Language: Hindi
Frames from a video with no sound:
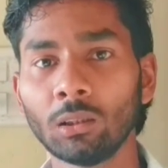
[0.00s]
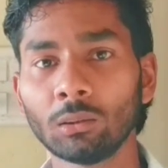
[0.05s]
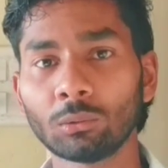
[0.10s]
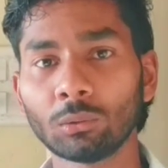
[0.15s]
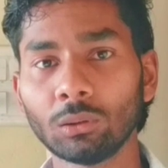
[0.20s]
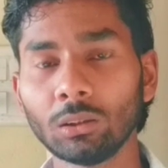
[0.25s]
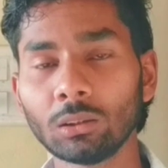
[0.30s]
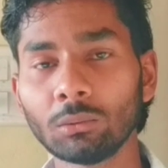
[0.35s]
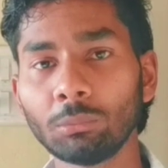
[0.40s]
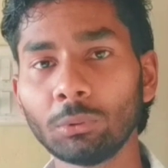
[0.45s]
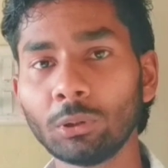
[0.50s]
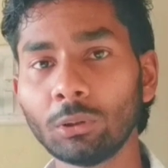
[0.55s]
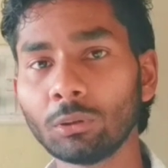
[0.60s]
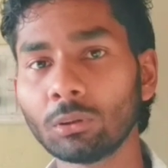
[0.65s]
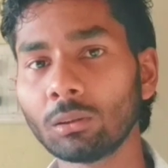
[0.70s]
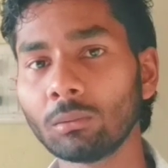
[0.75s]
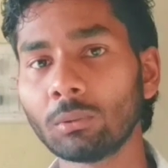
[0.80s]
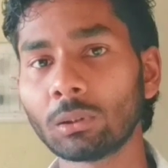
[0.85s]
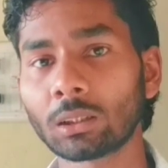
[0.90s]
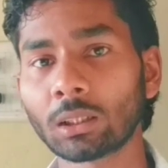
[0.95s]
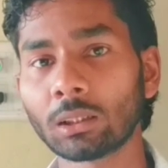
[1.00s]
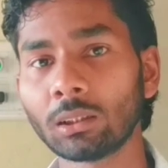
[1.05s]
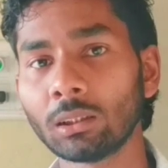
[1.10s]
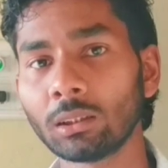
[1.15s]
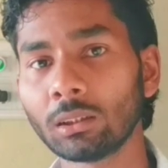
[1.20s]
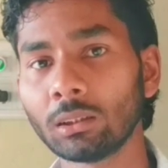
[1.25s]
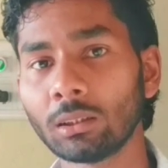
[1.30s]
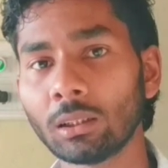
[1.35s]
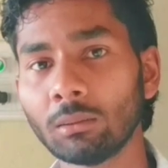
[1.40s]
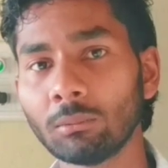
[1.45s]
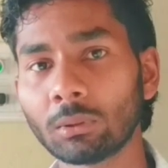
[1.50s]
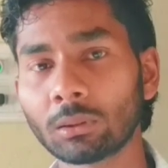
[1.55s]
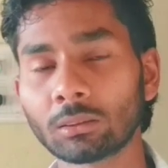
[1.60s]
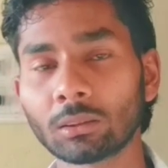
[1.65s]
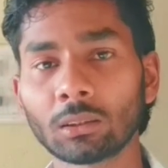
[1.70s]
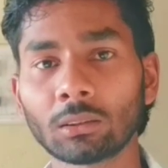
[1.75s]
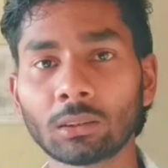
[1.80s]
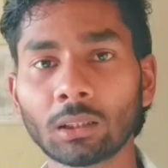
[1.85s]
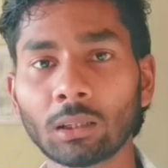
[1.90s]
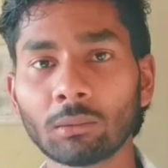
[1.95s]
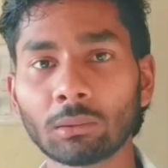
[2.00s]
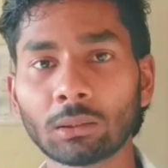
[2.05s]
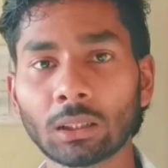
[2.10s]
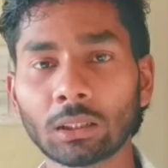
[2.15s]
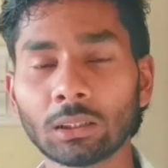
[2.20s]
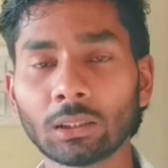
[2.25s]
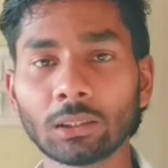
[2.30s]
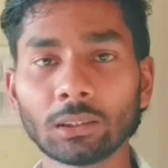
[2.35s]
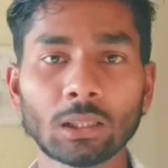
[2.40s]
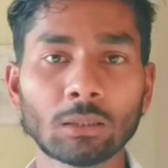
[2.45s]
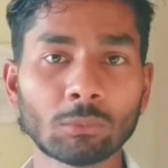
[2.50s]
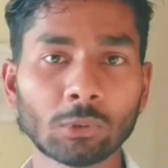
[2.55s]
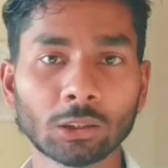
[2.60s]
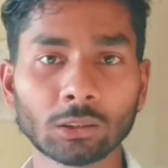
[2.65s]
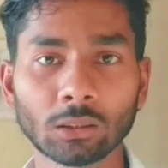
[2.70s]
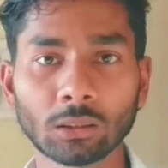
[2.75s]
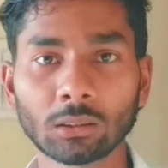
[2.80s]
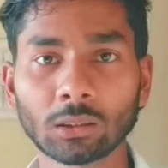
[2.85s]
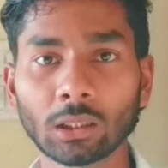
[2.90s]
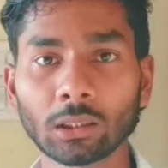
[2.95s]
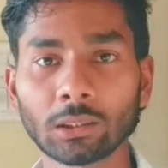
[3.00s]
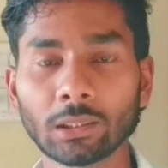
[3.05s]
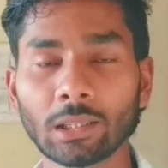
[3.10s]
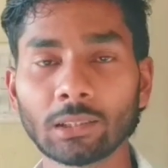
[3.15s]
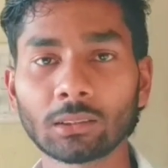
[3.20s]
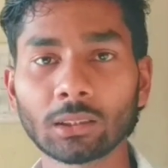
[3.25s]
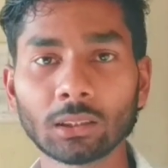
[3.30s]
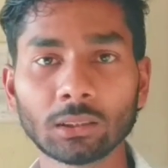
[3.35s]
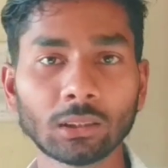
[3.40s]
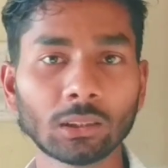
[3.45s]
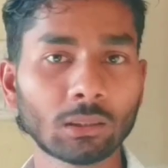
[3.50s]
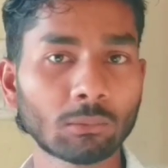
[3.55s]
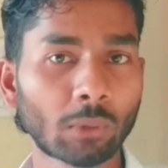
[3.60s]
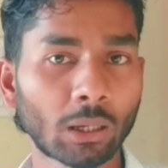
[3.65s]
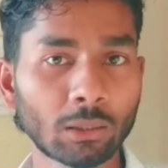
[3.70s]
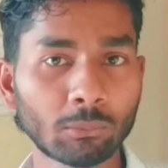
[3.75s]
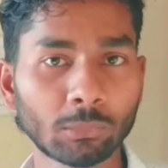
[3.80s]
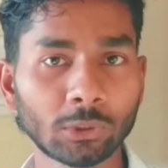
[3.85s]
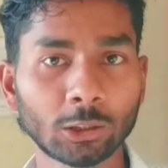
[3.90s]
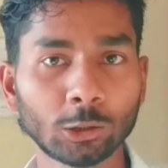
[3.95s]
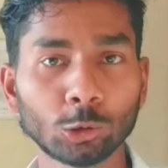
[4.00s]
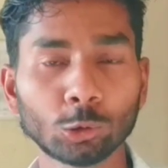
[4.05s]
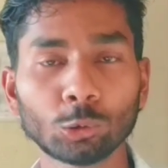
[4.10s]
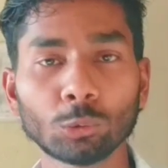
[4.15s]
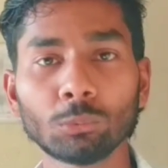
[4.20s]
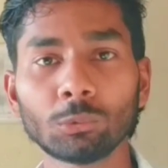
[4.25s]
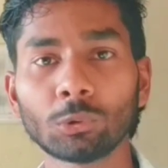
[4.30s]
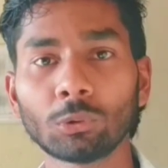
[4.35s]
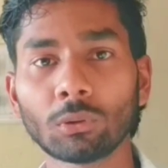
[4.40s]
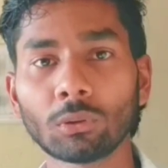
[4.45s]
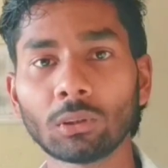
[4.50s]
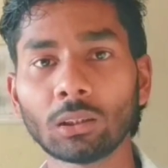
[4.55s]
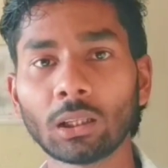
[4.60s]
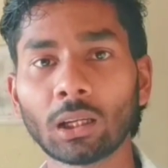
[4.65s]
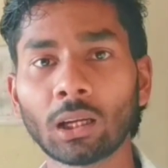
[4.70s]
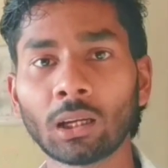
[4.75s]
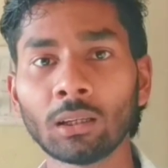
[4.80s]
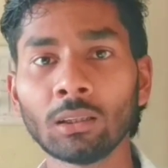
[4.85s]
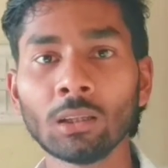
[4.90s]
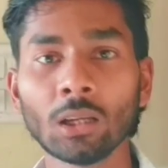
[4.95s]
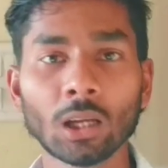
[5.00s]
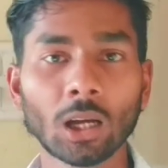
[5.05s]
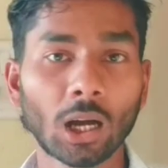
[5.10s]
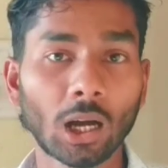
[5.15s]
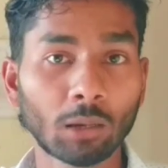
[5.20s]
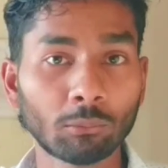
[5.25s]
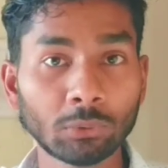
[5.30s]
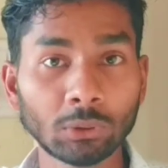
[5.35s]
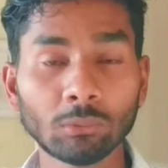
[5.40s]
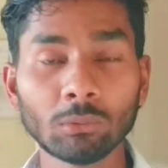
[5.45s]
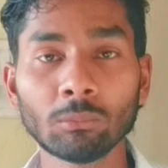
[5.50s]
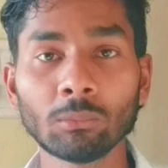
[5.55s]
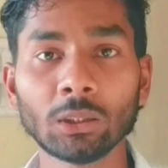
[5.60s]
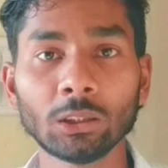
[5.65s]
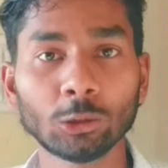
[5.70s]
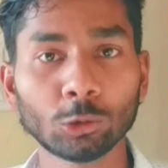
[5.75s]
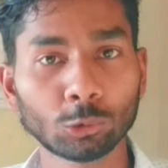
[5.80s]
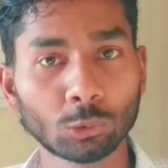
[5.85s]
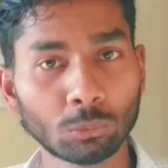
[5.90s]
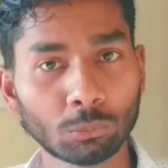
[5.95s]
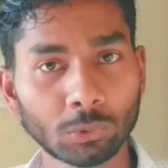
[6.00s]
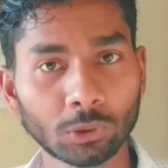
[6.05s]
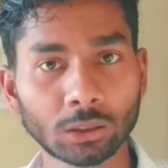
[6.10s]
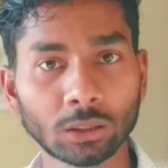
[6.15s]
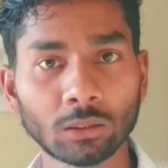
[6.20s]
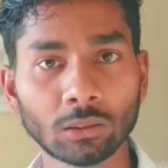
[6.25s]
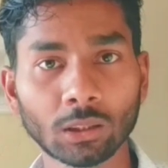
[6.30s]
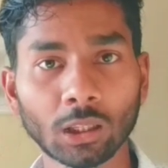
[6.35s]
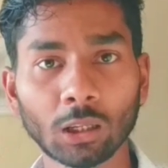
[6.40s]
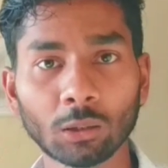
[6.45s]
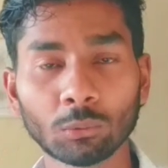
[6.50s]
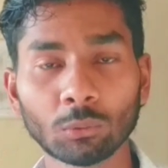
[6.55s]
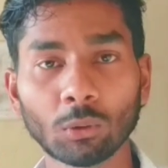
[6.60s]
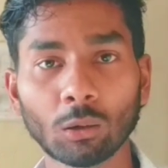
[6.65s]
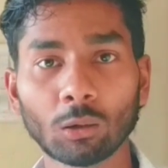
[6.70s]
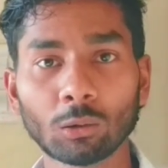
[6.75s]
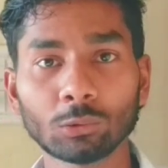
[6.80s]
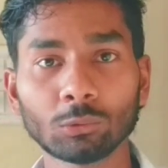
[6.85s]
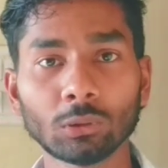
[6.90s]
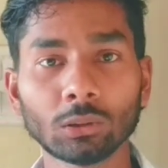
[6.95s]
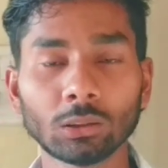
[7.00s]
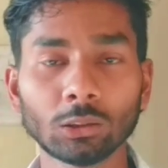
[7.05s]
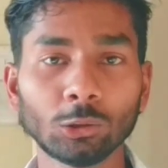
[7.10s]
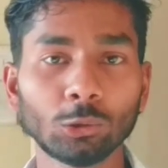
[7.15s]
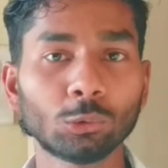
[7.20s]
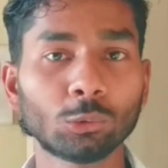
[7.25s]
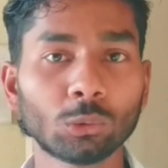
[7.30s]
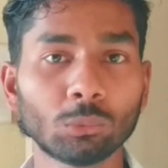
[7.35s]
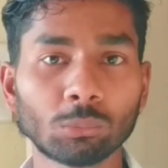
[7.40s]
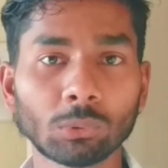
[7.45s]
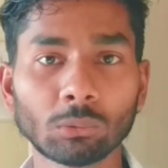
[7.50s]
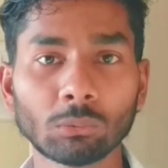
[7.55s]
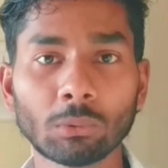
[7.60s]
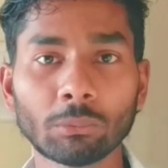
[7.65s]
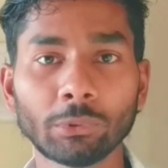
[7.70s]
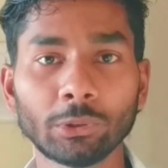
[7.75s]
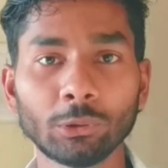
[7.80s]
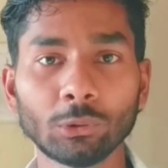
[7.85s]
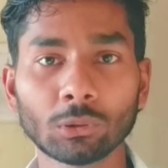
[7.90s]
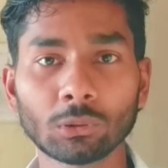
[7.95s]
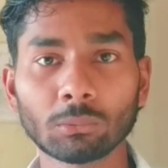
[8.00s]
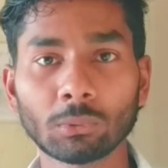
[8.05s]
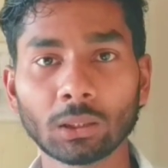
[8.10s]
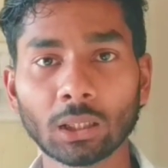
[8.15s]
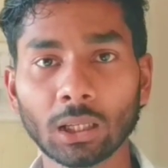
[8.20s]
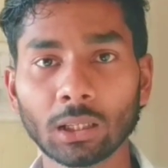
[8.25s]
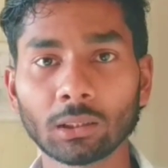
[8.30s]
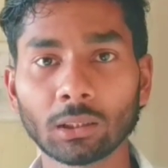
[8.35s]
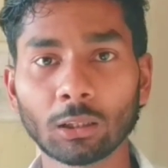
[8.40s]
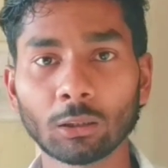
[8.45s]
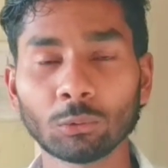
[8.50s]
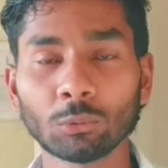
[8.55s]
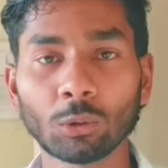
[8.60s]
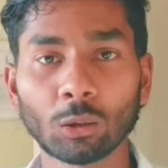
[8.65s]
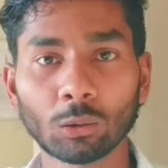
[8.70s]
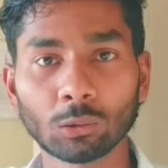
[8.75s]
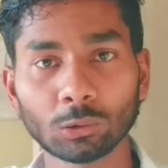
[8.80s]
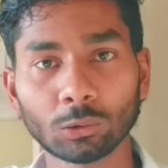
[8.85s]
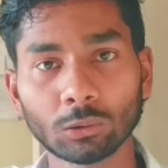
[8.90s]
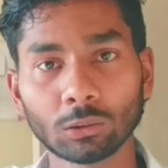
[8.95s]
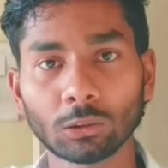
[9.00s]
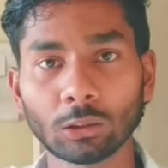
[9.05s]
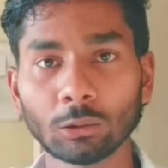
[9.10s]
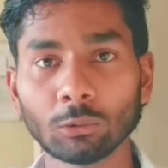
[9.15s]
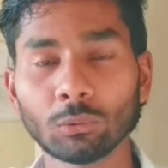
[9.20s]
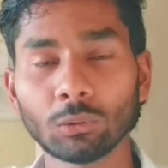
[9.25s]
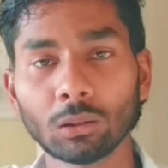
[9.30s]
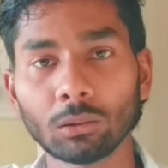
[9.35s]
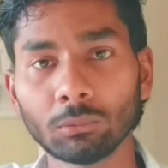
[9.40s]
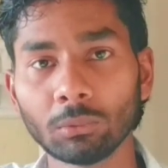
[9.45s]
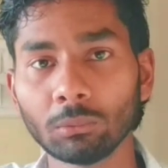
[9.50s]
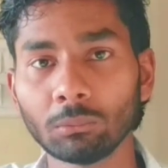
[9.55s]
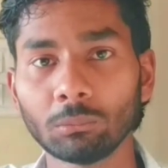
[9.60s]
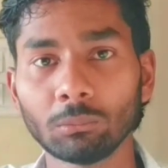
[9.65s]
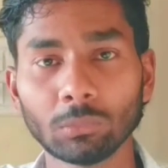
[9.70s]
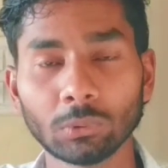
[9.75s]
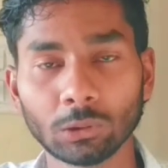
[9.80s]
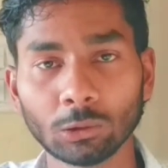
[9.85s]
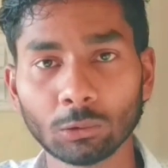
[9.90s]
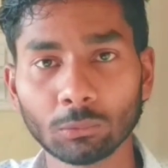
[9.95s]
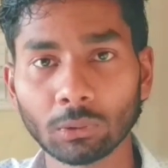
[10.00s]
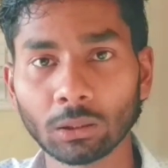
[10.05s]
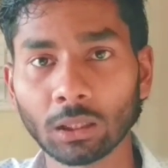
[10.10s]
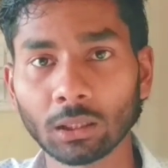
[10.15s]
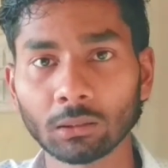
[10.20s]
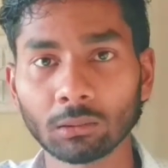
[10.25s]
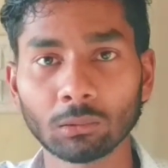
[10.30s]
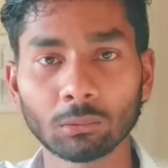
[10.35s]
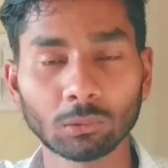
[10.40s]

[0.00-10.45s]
तो इस वीडियो के बताने का यही मकसद था बनाने का यही मकसद था कि ऐसा नहीं कि भाई मैंने यूट्यूब छोड़ दिया है अभी भी मैं यूट्यूब पर ज़िंदा हूँ और जो कि यूट्यूब पर मैं वीडियोज़ बना रहा हूँ और जो कि रेगुलर भी वीडियो बना